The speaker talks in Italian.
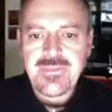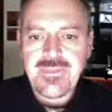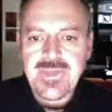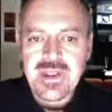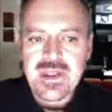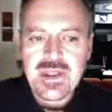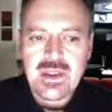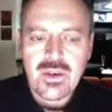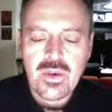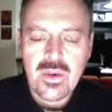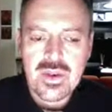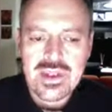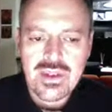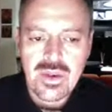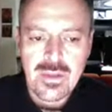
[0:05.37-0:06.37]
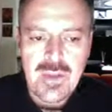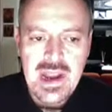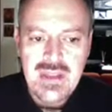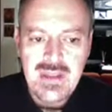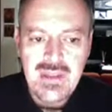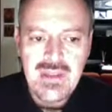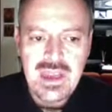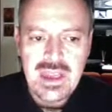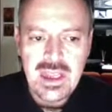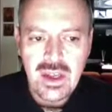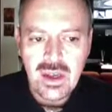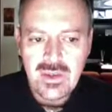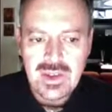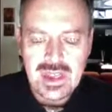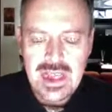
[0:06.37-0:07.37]
Eh, con questo breve
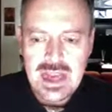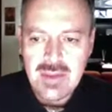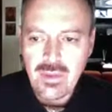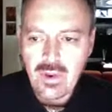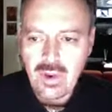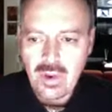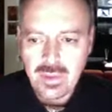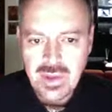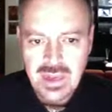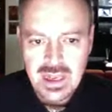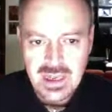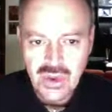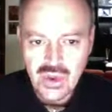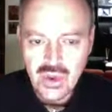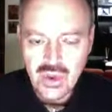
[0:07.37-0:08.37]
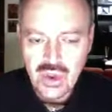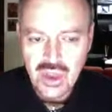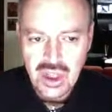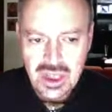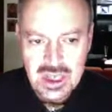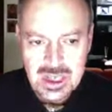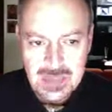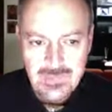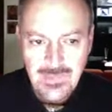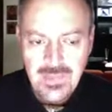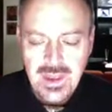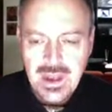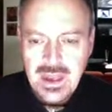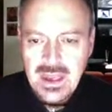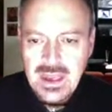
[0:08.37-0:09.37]
video vediamo come aggiungere
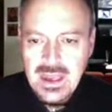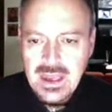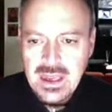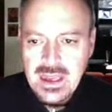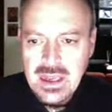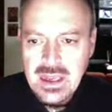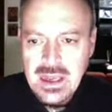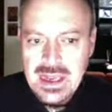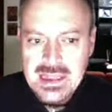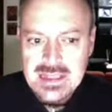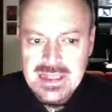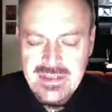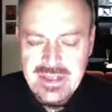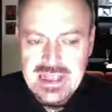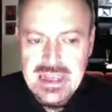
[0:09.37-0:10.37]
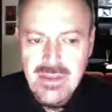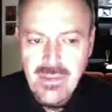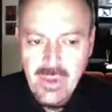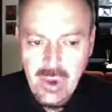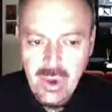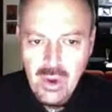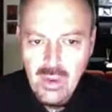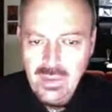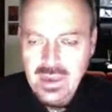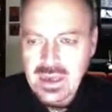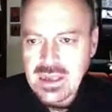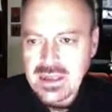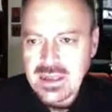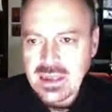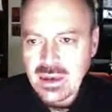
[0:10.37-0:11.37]
eh, l'attività forum
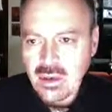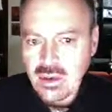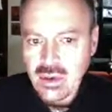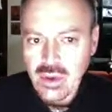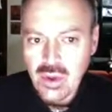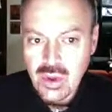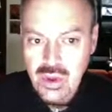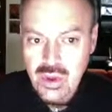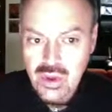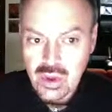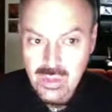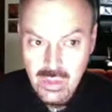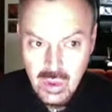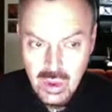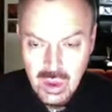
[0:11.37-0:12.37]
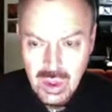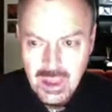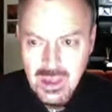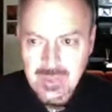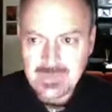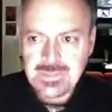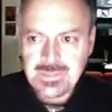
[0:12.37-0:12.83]
all'interno di un corso Moodle.